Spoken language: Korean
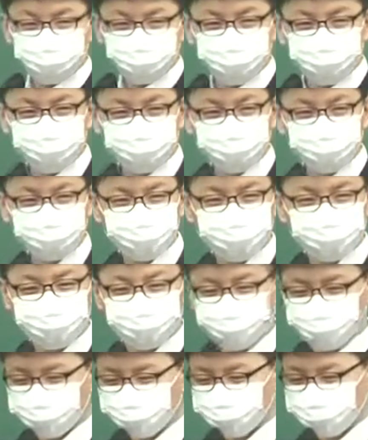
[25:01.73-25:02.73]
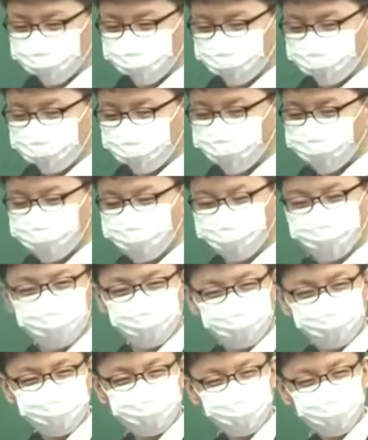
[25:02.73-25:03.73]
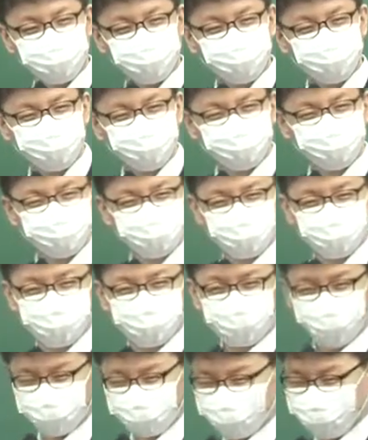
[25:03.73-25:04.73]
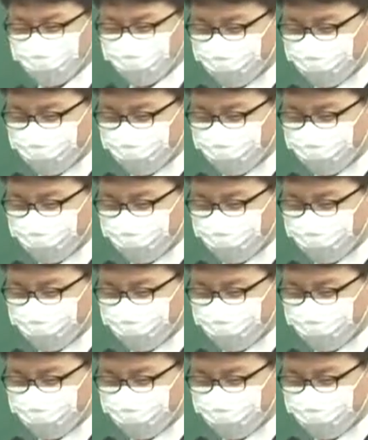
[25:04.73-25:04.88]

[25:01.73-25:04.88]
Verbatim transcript: 보시고 자 답을 골라주세요. 제가 이때까지 길게